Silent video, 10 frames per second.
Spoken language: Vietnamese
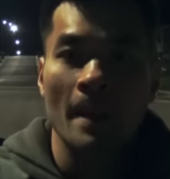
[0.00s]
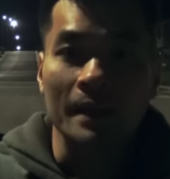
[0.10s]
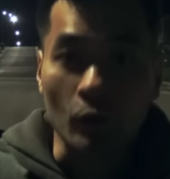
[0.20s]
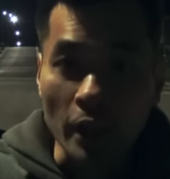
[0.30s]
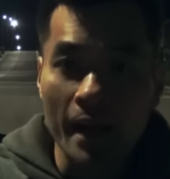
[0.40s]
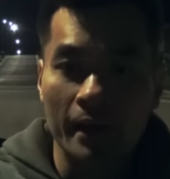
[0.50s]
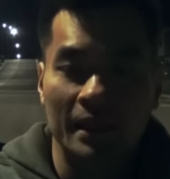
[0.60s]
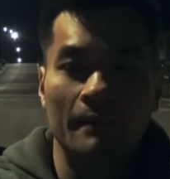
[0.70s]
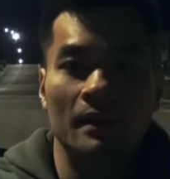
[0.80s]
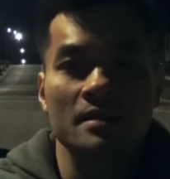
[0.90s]
Đầu tiên
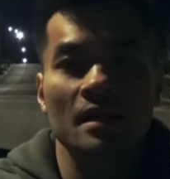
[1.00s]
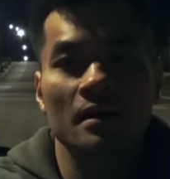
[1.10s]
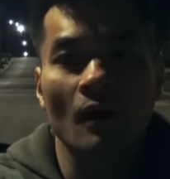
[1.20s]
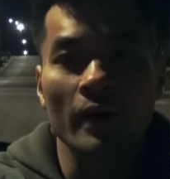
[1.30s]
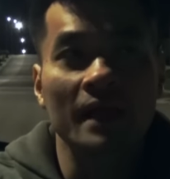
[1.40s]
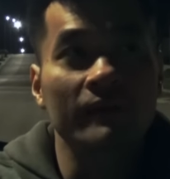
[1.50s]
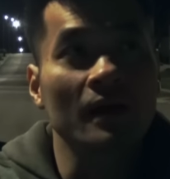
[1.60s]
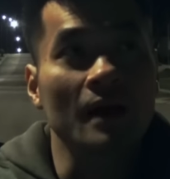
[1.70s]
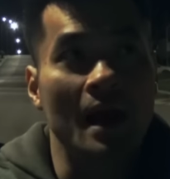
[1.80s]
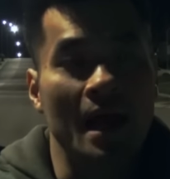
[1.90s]
thì mình xin nói cái
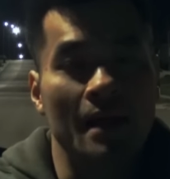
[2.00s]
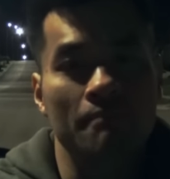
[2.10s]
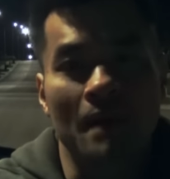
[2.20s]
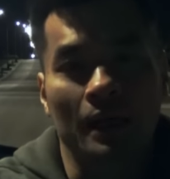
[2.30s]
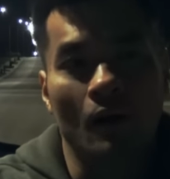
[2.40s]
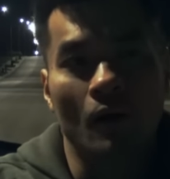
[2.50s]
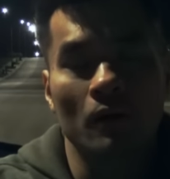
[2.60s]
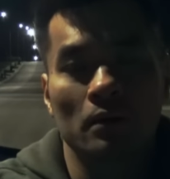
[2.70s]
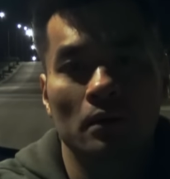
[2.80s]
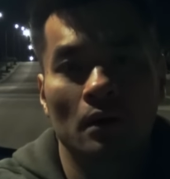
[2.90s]
vấn đề mà nó
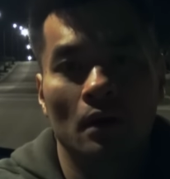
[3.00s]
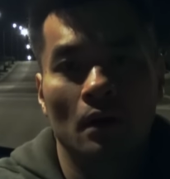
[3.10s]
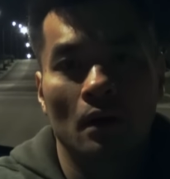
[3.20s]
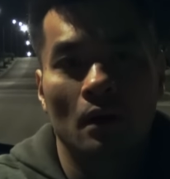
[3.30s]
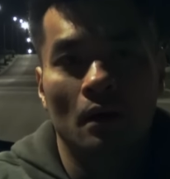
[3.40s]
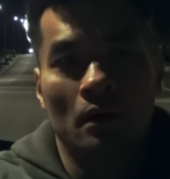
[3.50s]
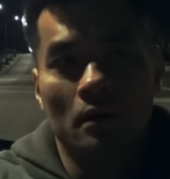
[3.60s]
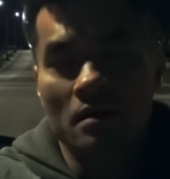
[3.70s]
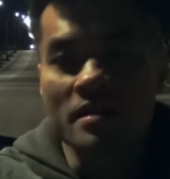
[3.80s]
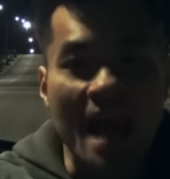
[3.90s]

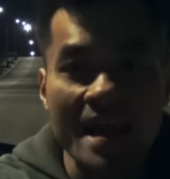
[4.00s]
dễ